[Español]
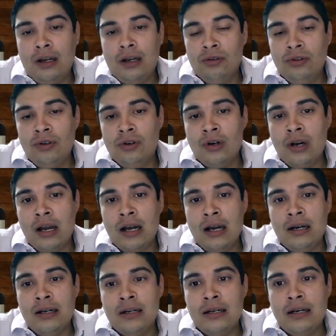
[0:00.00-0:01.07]
en honor
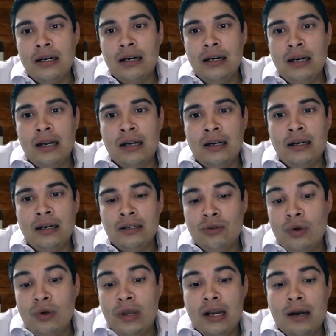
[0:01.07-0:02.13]
a,
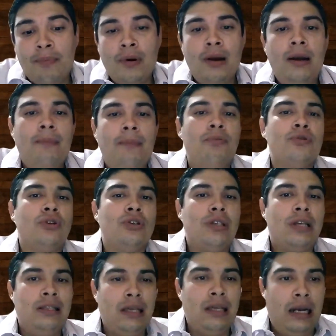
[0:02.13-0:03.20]
su hija, pues le puso
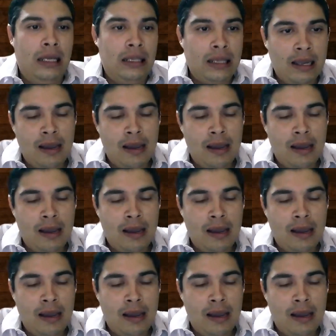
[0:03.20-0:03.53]
Santa Elena.